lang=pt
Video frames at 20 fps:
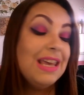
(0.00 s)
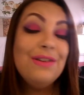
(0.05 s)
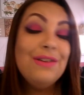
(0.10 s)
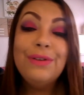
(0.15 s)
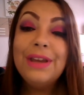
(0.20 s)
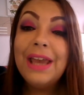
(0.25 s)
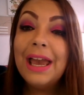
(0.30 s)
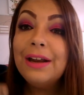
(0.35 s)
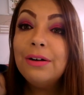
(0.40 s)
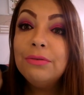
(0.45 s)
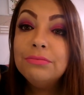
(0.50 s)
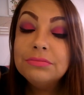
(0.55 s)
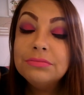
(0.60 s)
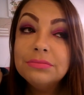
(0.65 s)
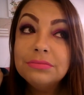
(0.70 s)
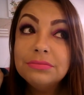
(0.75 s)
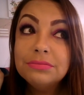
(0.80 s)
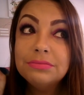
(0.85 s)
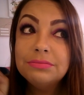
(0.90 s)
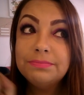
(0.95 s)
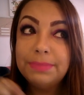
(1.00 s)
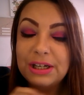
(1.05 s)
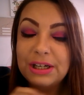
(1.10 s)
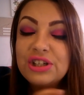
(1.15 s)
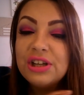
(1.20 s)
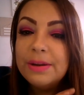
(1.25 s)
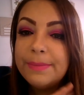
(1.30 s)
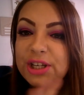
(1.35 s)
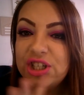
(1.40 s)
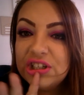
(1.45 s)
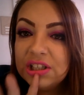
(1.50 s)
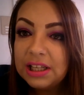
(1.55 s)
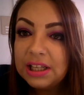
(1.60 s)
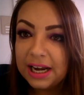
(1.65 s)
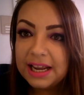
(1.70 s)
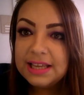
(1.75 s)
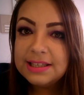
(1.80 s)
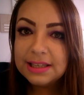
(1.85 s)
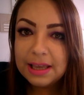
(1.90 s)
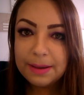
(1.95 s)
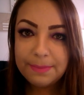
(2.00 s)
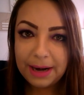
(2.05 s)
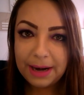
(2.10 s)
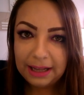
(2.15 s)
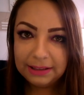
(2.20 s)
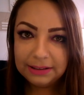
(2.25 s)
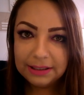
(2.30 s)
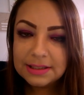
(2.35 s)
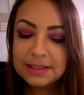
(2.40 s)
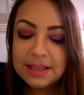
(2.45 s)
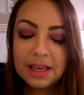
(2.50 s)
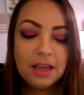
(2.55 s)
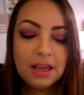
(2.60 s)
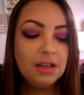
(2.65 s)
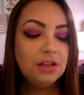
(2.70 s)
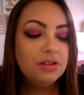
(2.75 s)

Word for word: E vieram praticamente três quebradas.